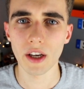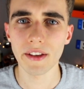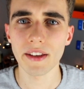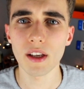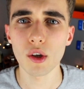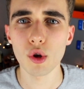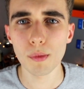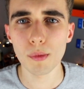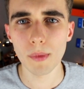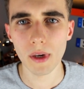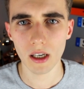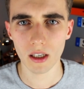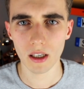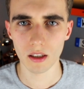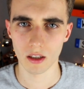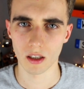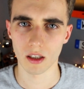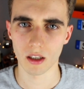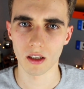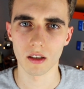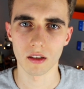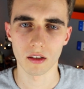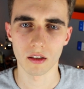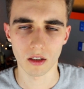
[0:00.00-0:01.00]
ja nie lubię jak
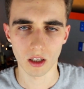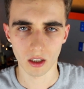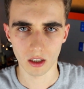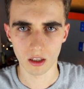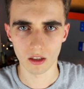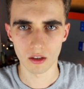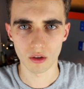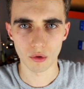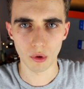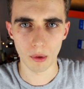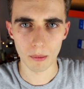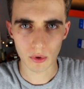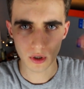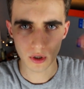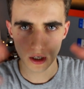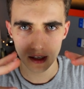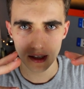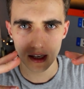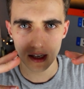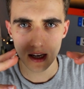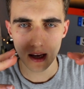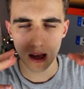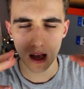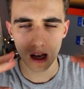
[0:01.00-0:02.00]
takie jest, takie jest
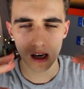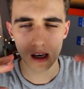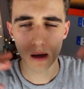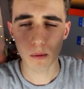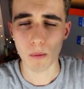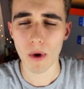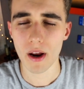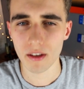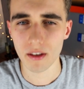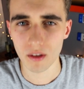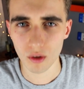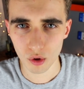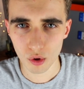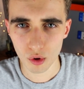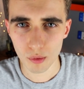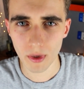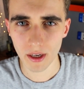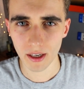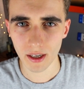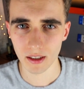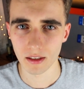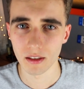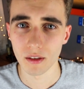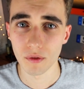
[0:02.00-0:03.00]
ale bardzo
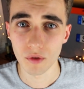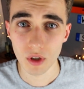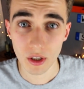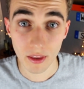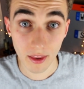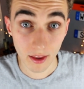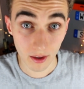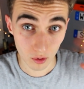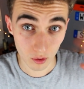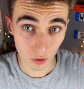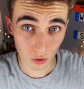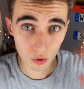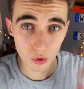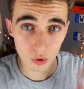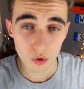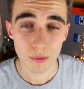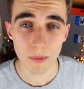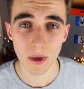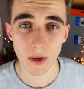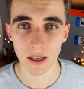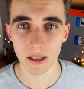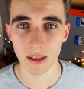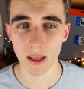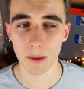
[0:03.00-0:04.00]
lubię jak dziewczyna
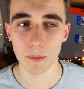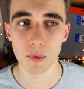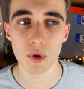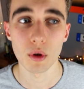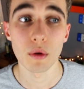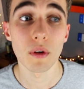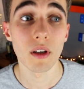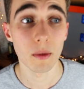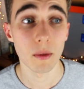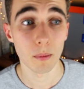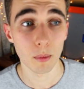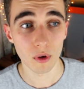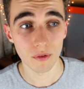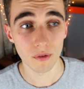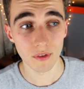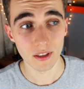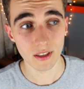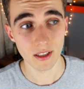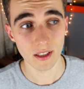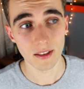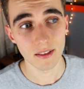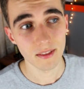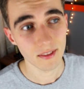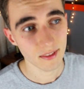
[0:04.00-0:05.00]
rozumie i na przykład powie,
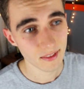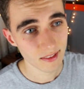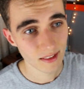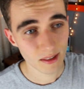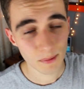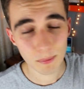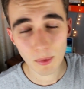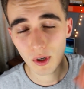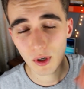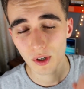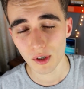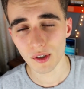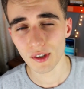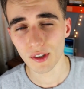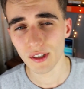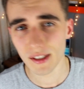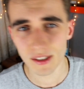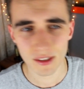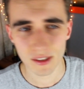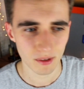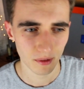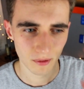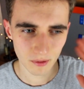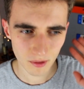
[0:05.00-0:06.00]
że spoko
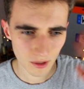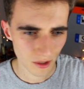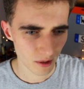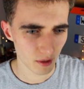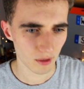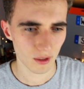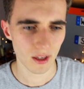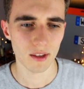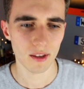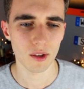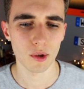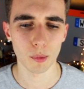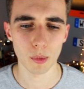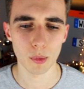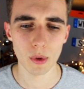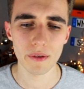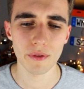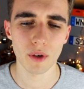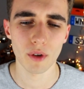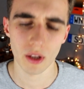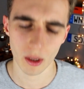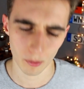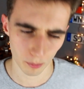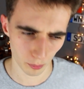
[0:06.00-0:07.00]
idź, idź na to
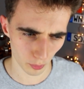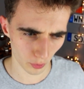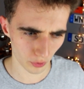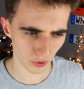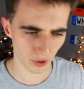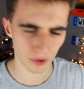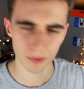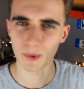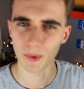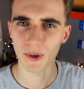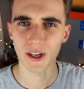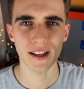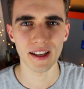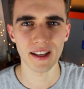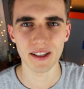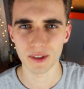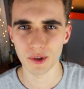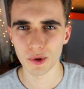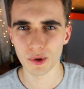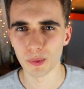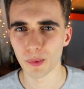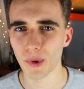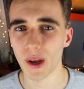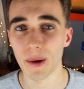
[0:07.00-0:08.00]
piwo, tam posiedź, pogadaj
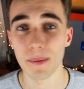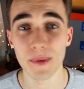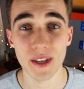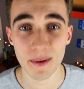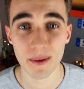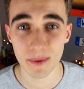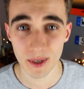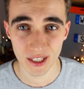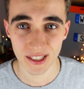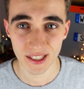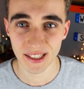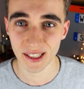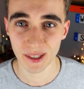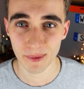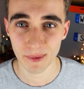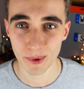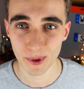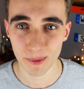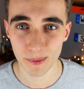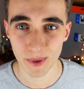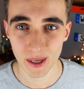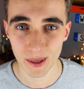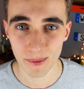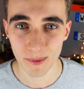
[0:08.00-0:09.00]
z kumplami, nie ma żadnego
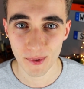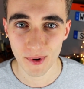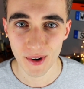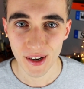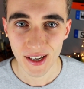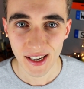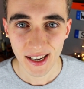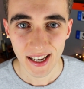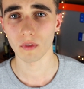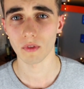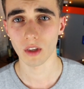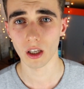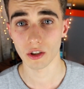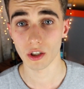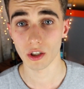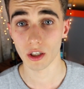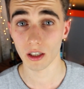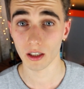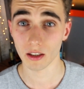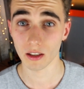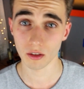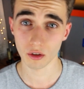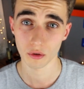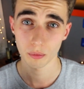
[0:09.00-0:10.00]
problemu. Także
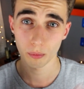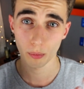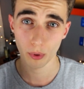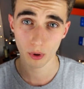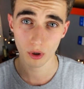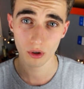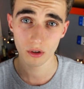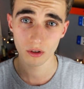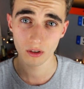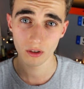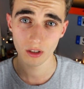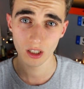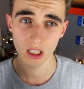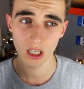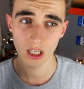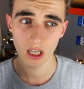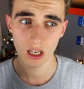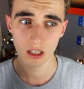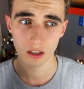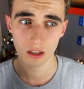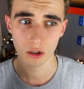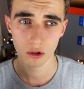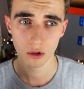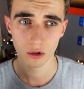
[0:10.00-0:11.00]
takie coś proste,
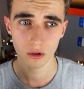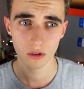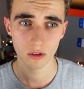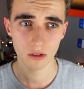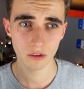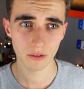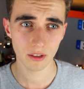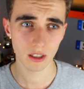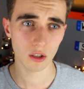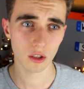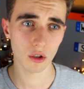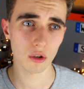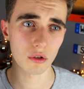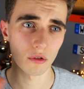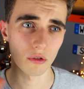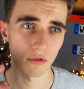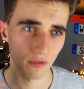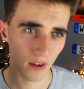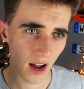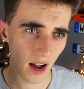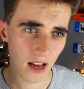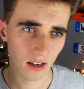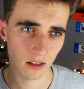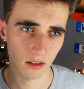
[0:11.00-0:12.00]
aczkolwiek dość
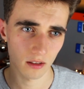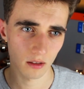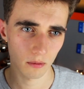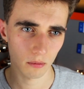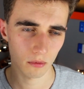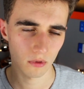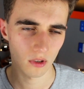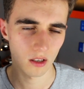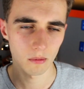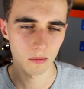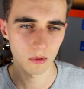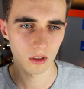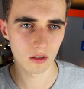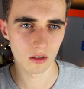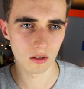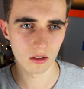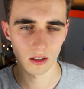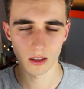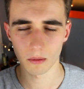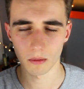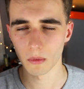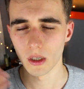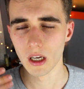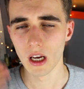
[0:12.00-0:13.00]
ważne, przynajmniej gdzieś
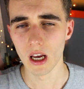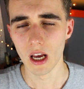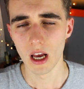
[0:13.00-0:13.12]
tam